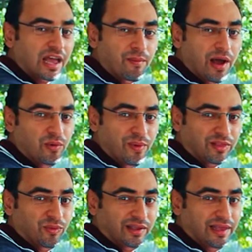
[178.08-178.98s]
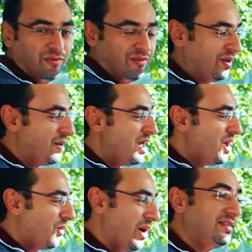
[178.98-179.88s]
لك معلومات مختلفة
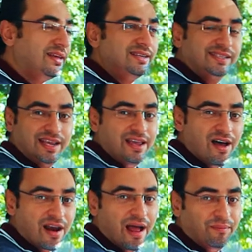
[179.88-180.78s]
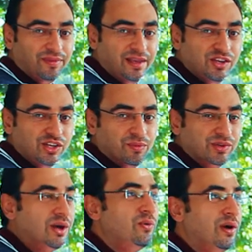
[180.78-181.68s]
وأيضا السيارة عم تيجي
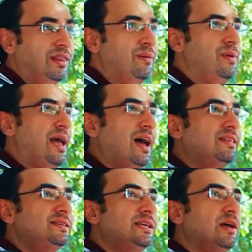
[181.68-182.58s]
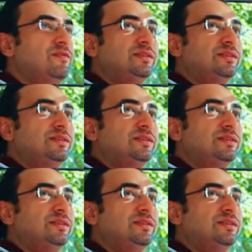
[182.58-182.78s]
مزودة بهذا السقف